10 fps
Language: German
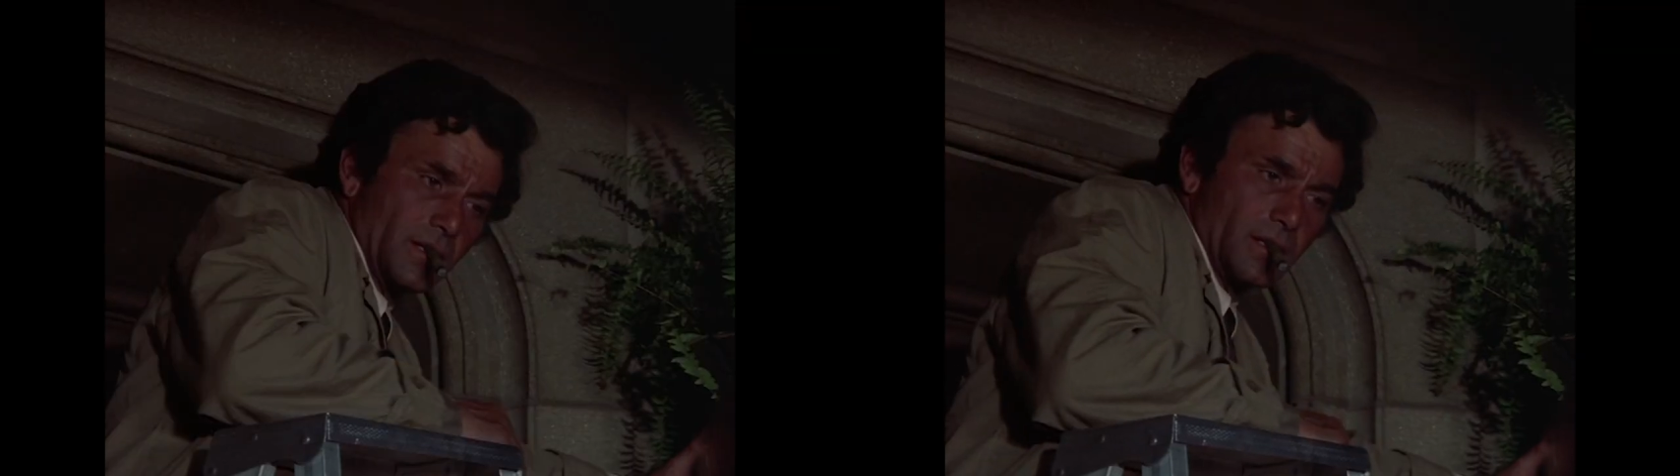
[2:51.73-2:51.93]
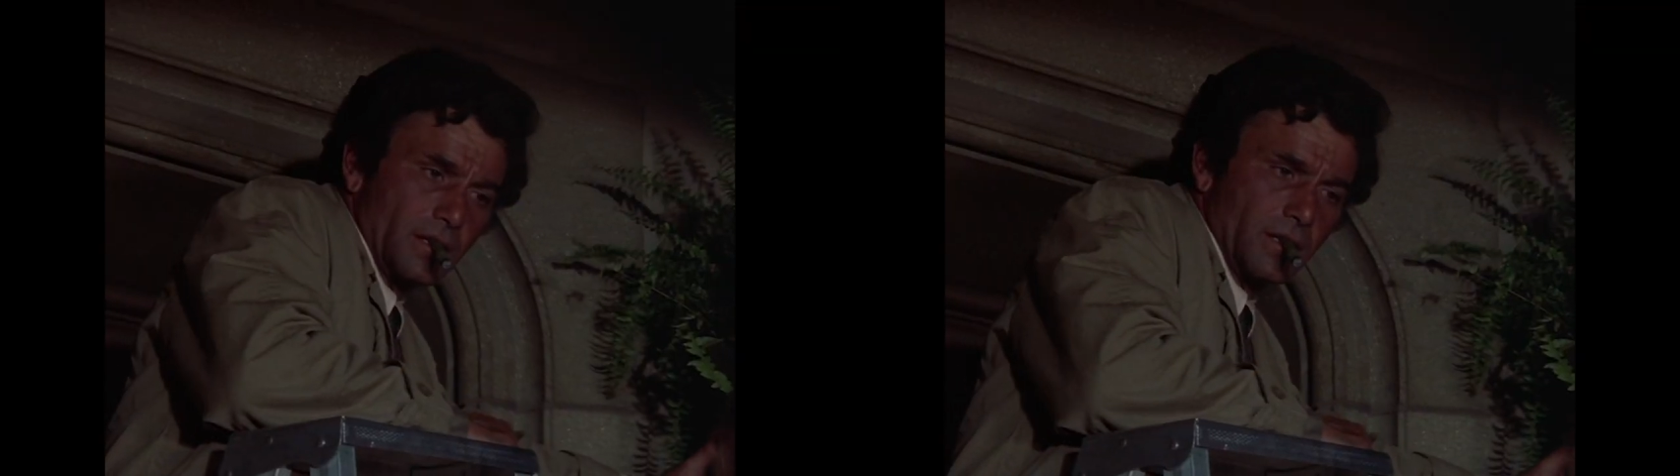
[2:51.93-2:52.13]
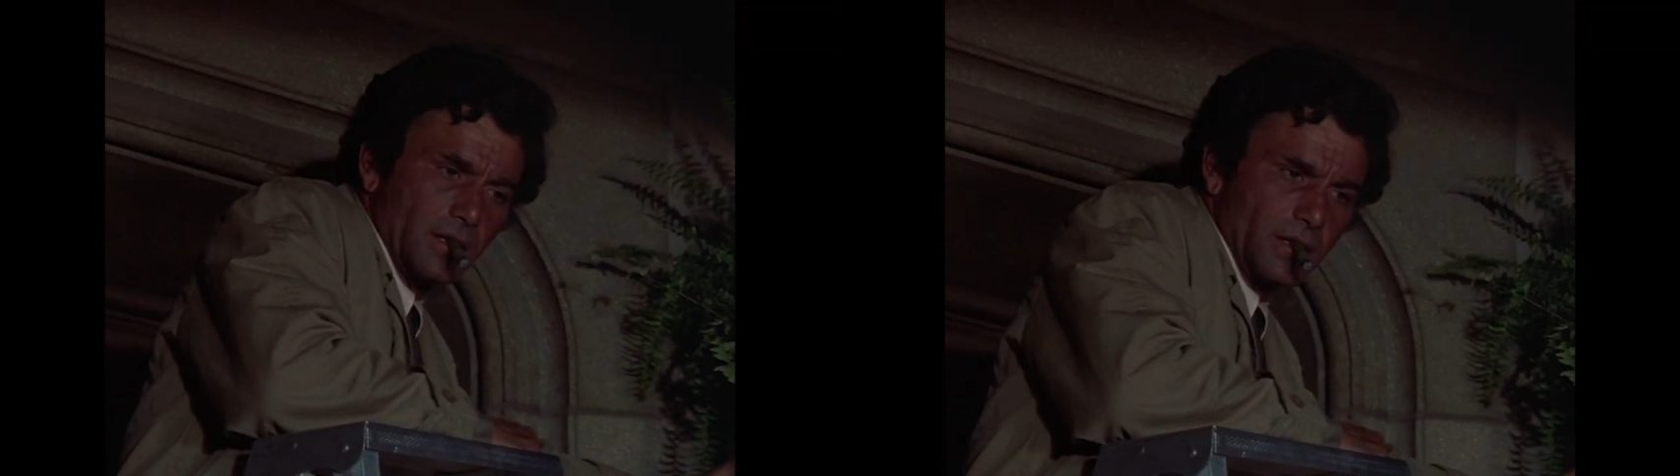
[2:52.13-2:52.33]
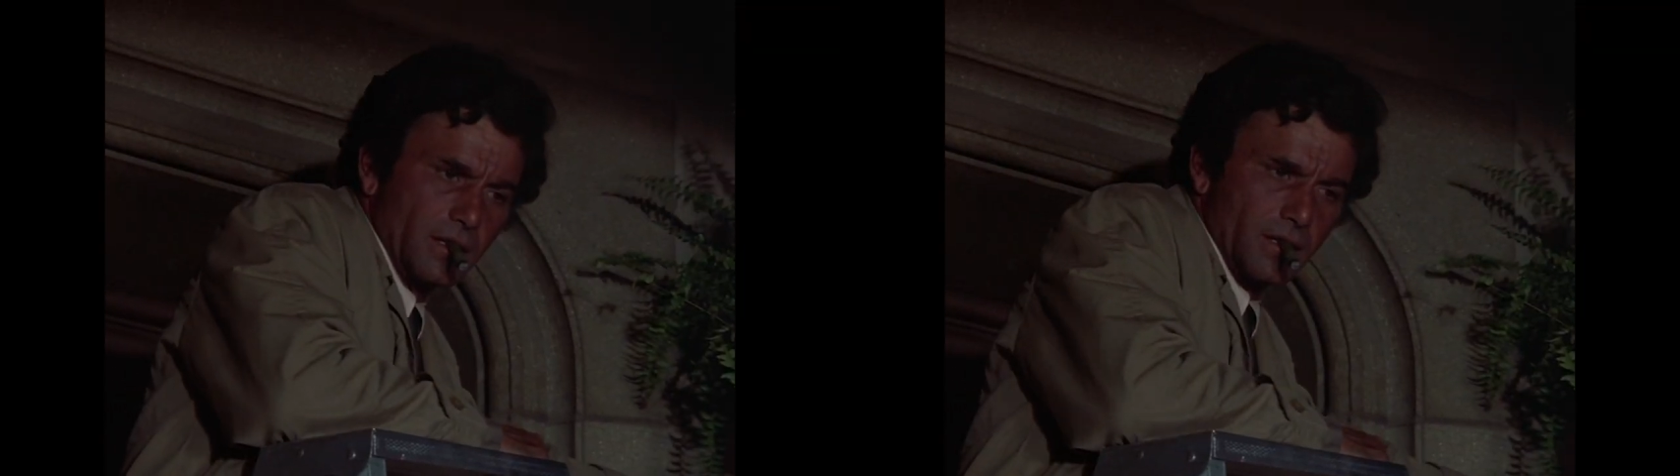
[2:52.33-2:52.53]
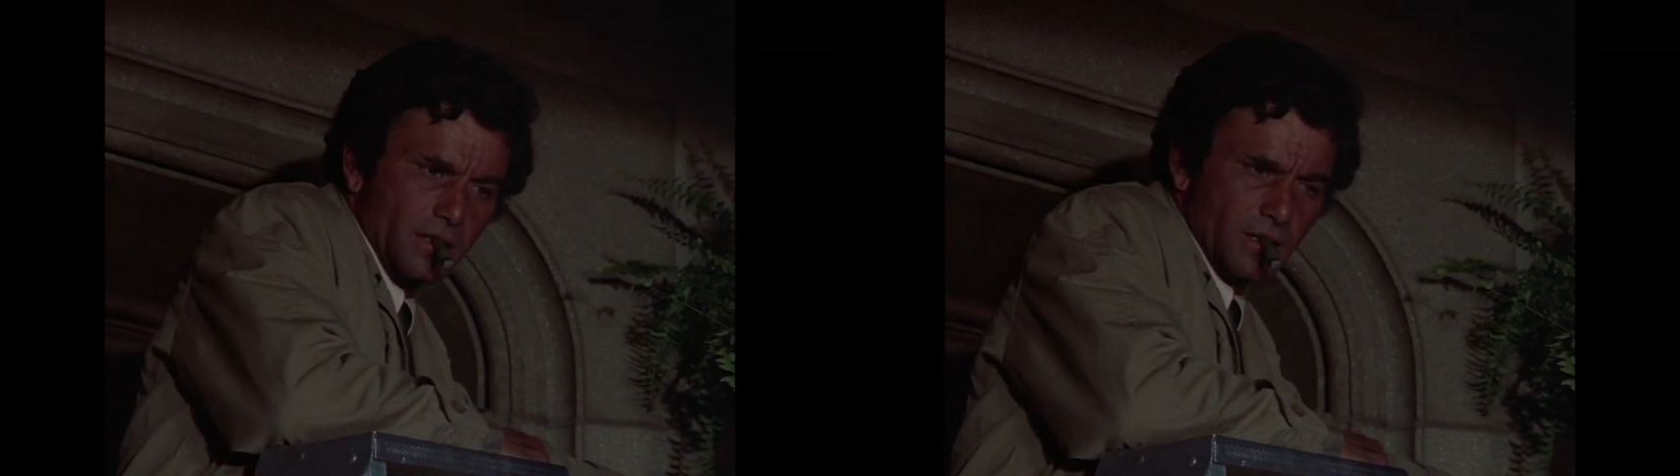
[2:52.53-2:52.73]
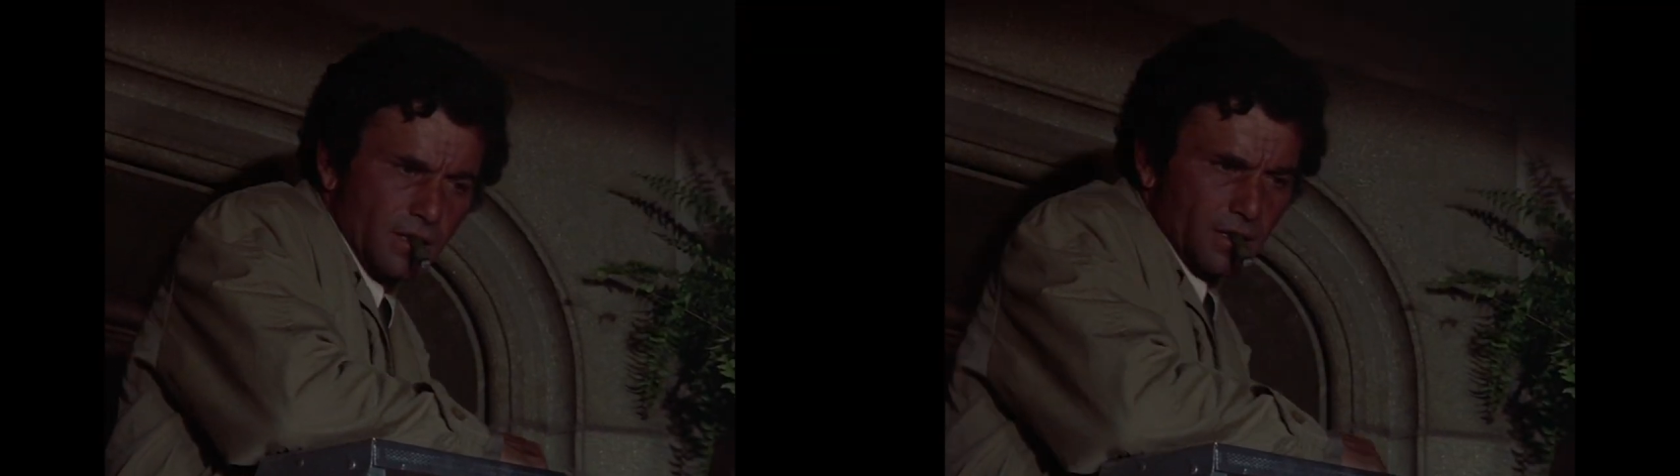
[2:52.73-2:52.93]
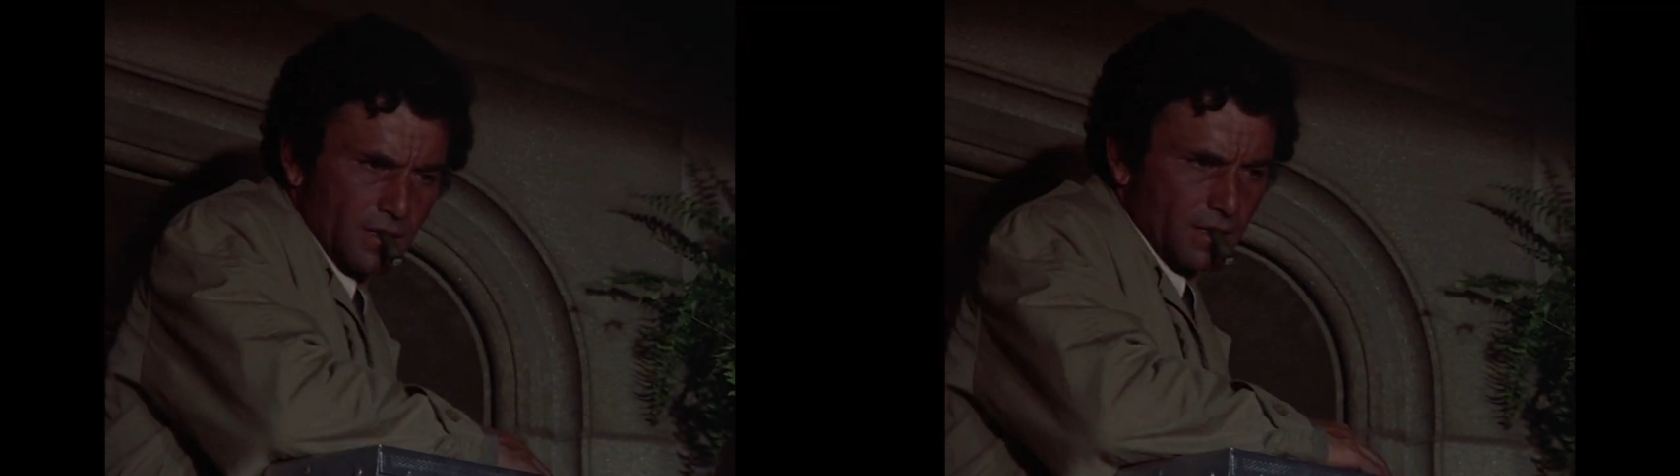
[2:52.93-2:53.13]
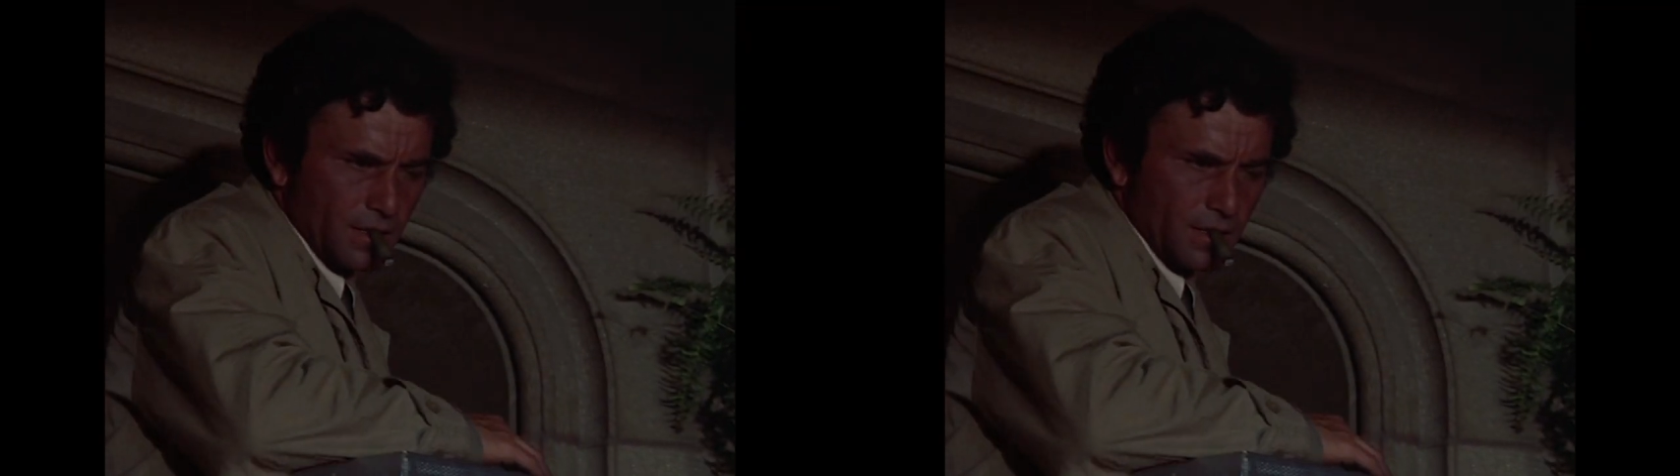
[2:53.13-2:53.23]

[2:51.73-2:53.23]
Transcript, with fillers: Die Geschworenen haben einstimmig